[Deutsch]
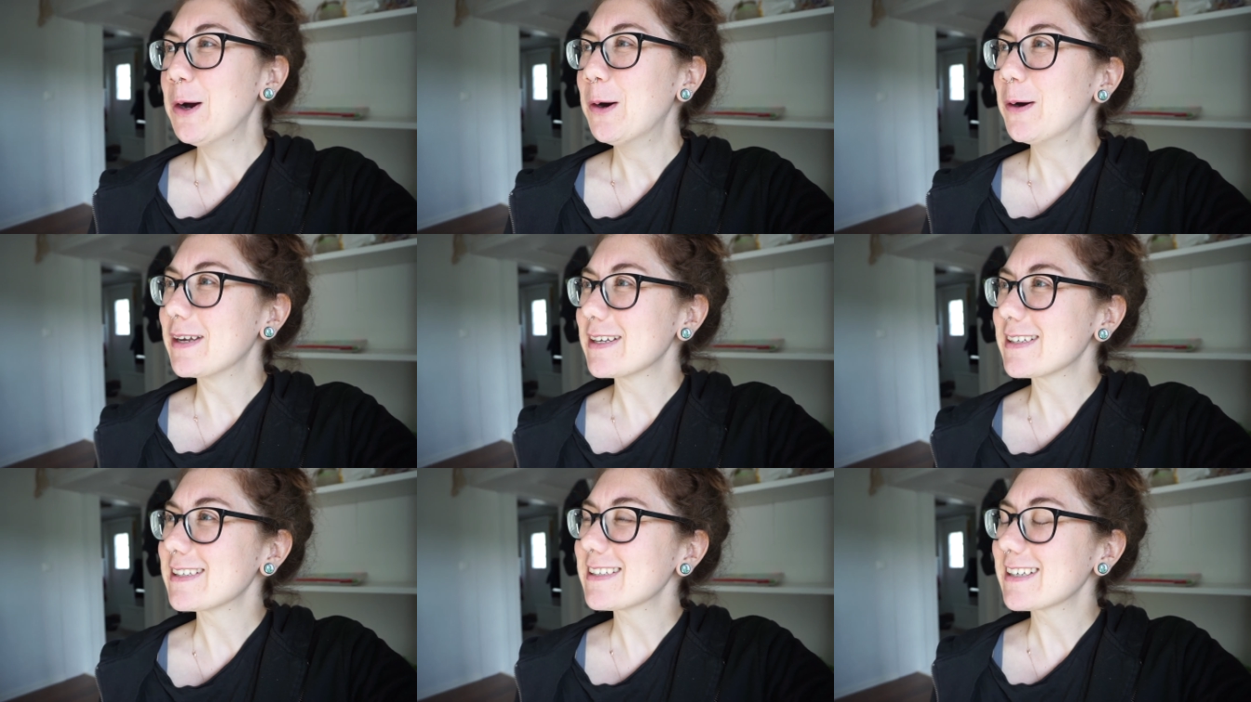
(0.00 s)

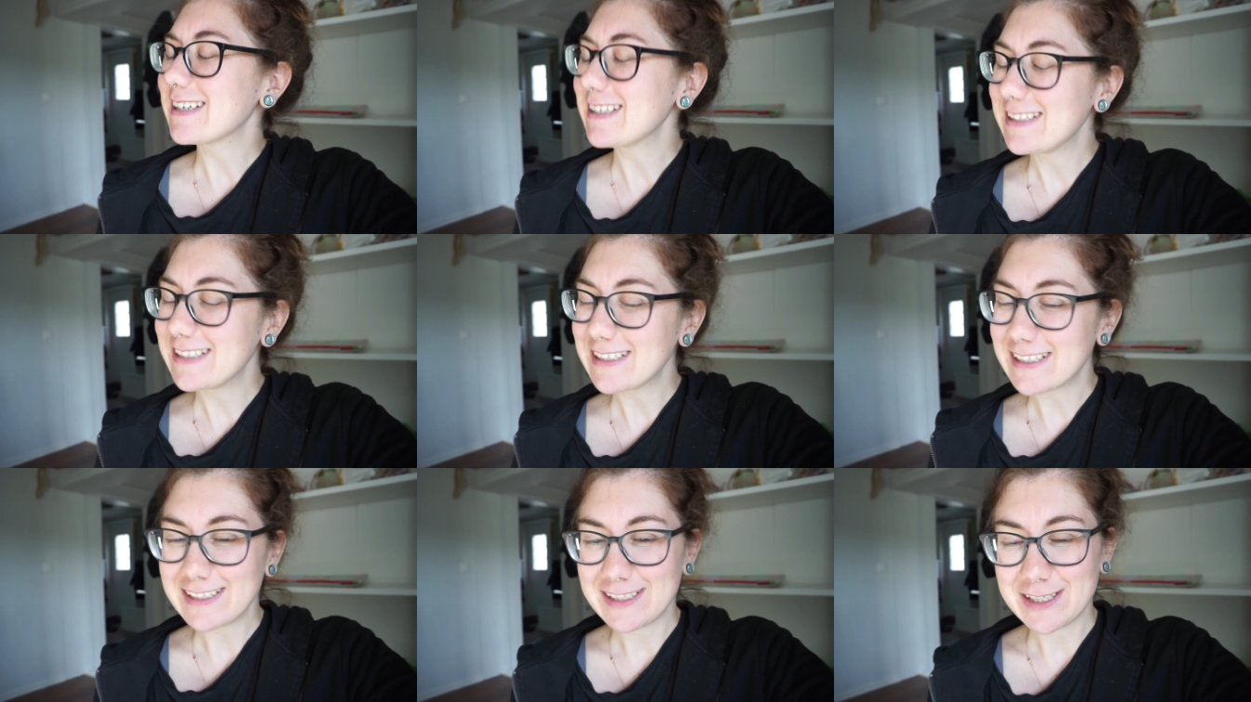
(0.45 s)
Und das ist
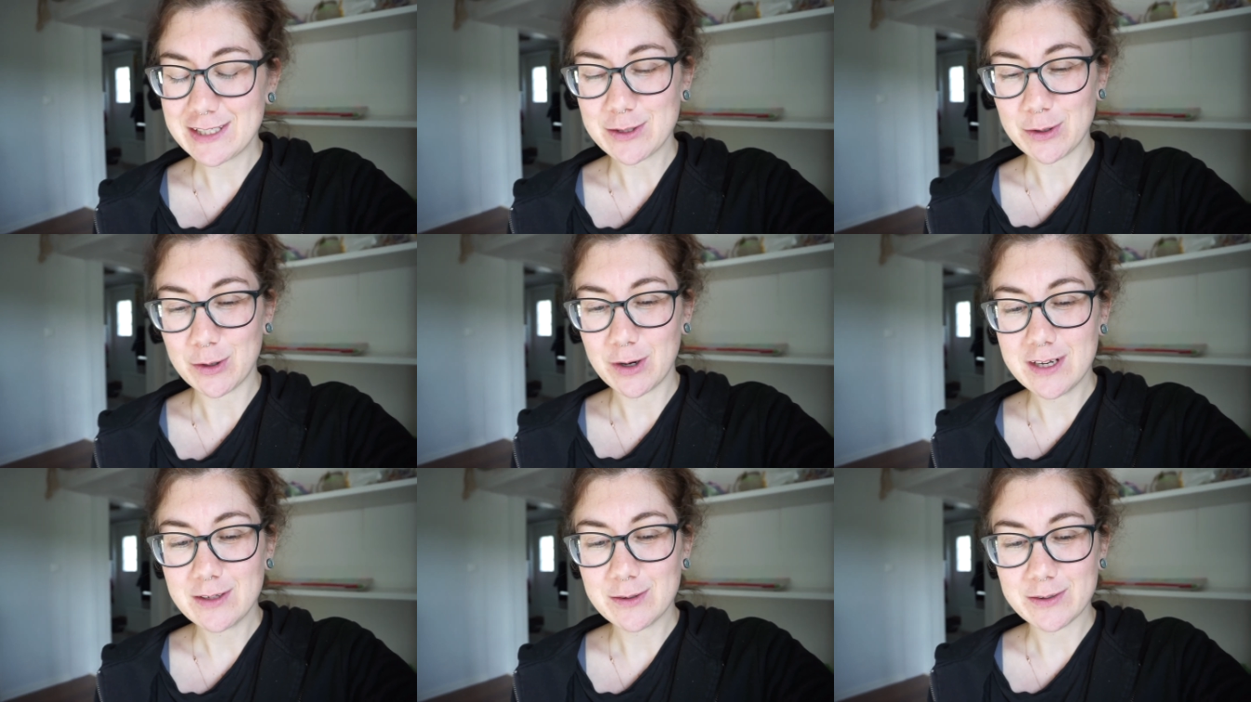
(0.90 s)
richtig, richtig
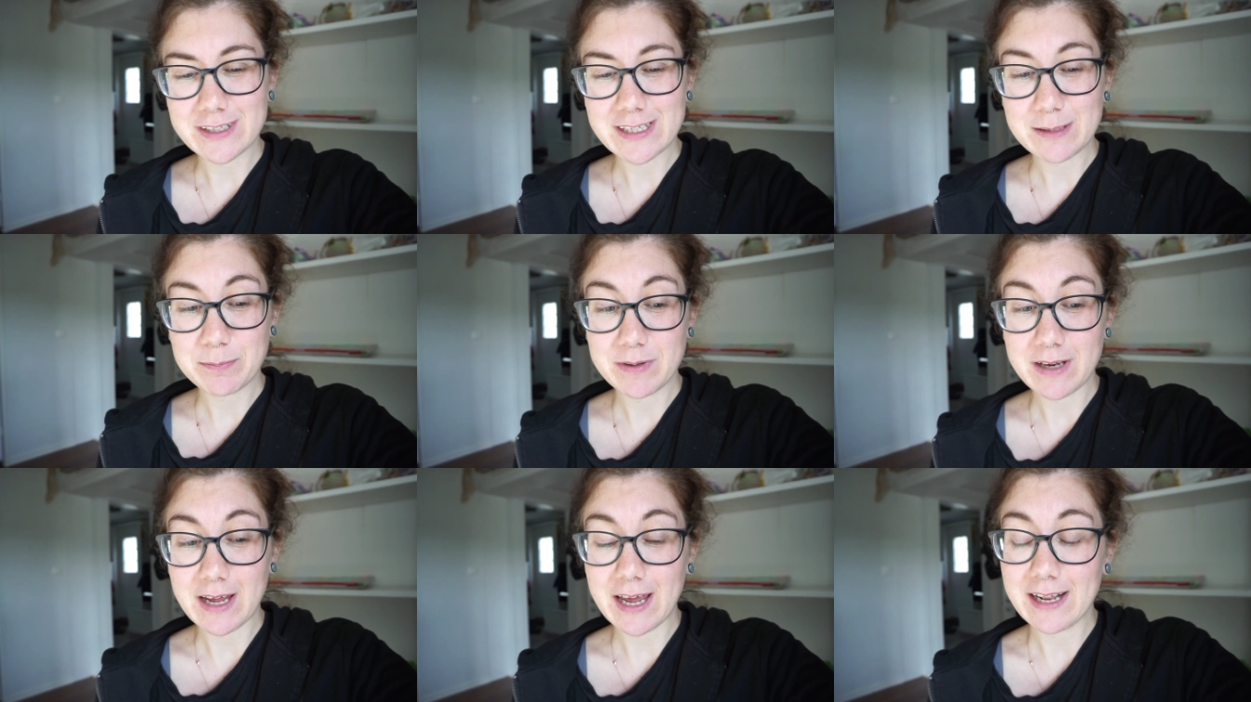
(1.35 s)
toll und
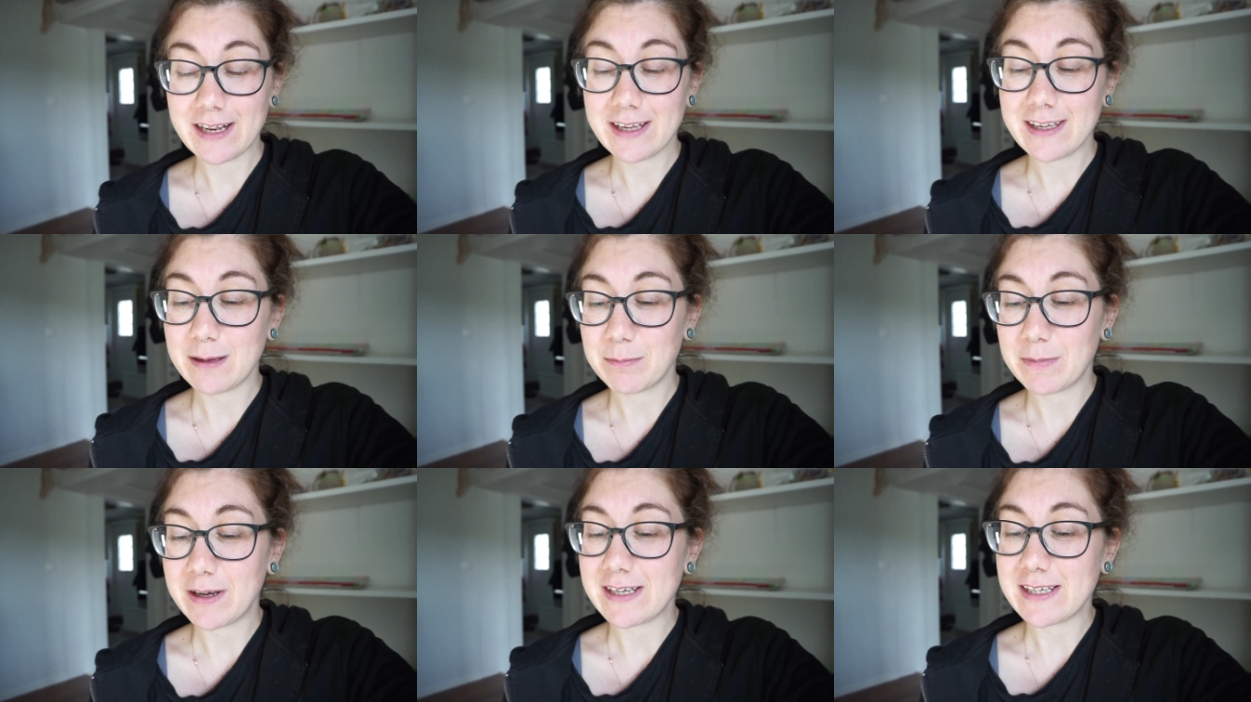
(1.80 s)
ich bin
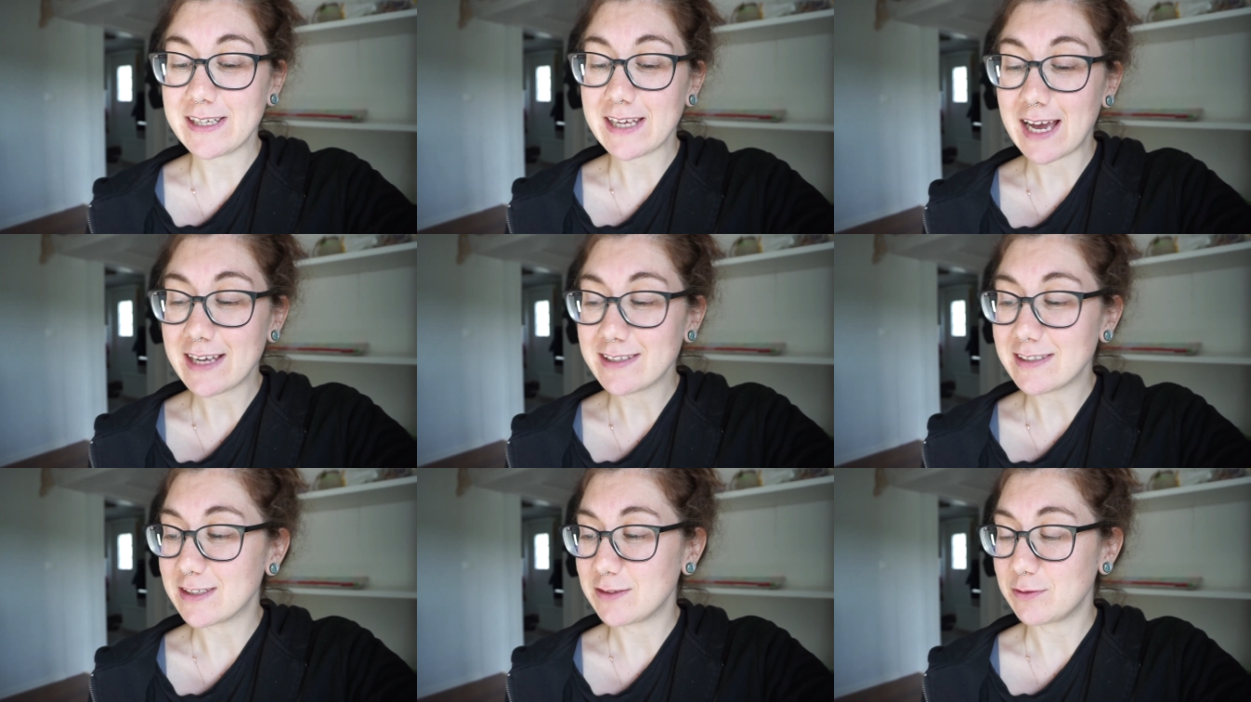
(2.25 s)
eigentlich jemand,
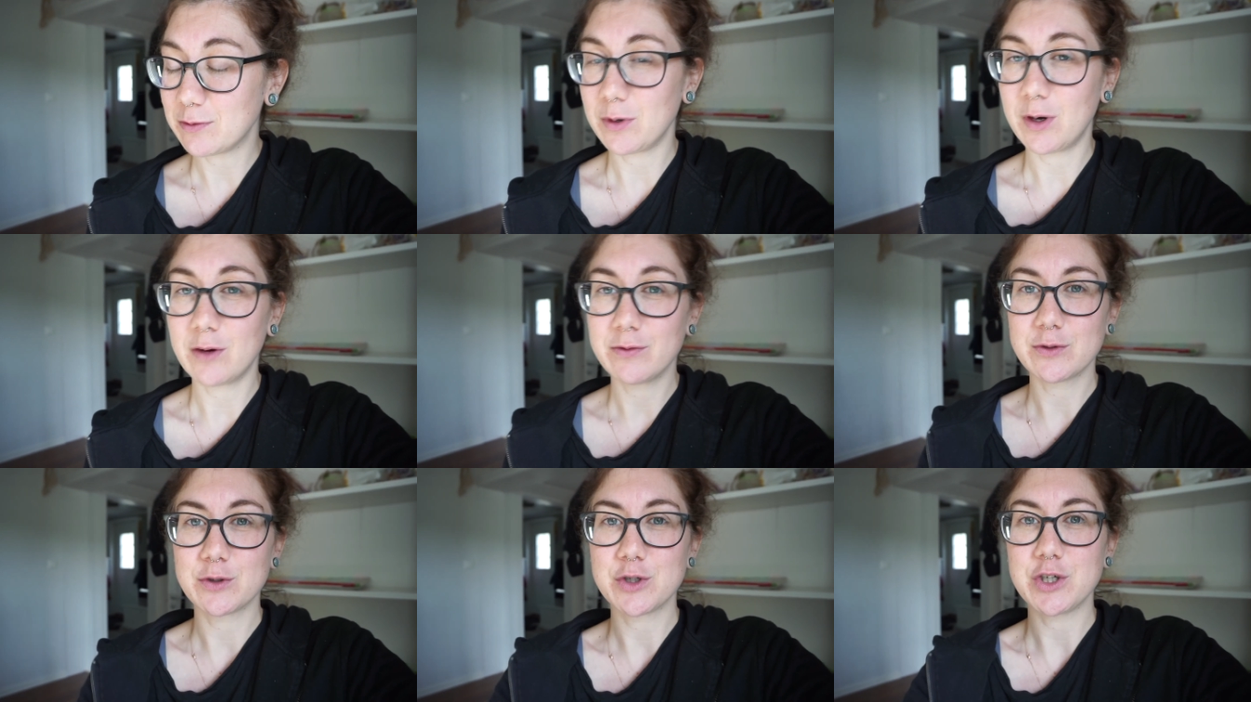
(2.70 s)
ich hasse es, früh
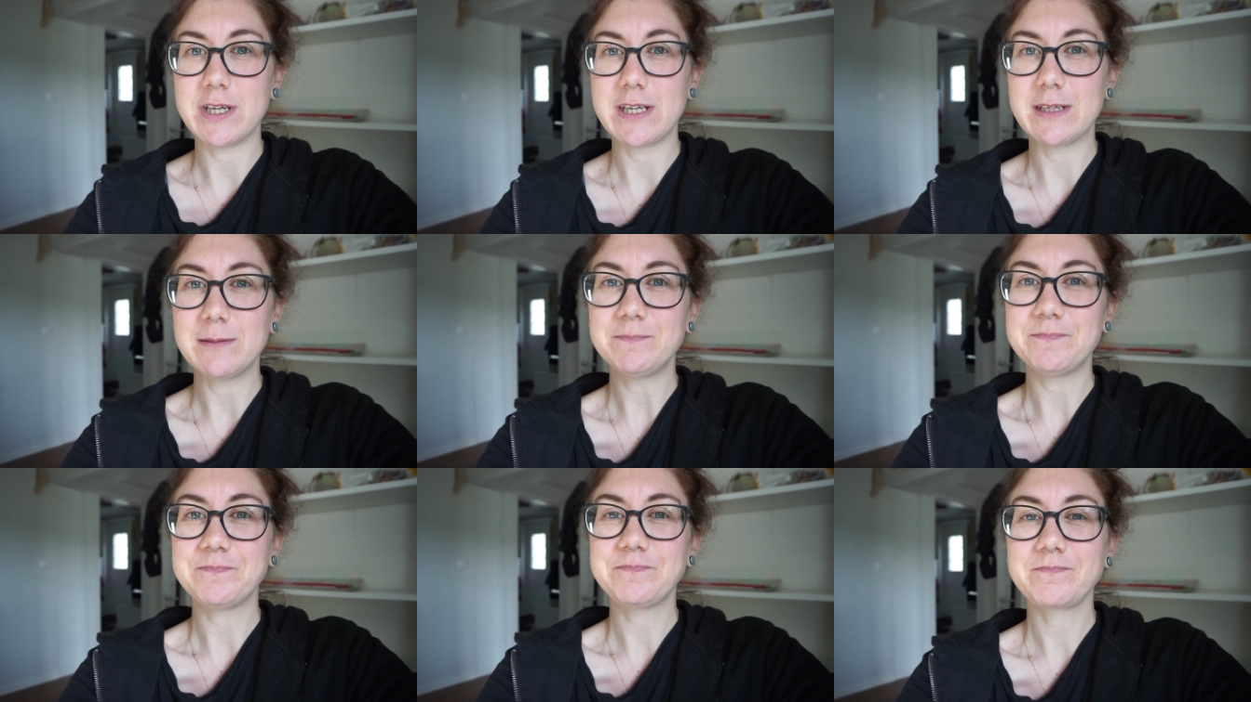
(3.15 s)

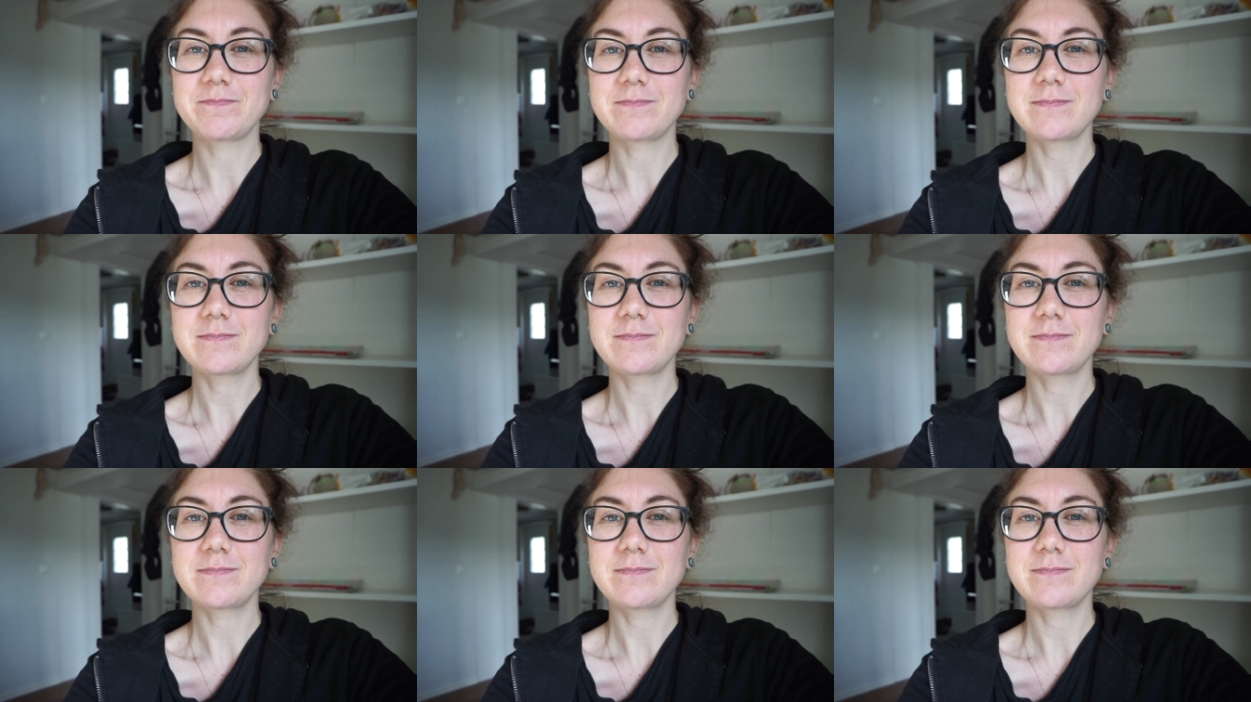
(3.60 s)
aufzustehen.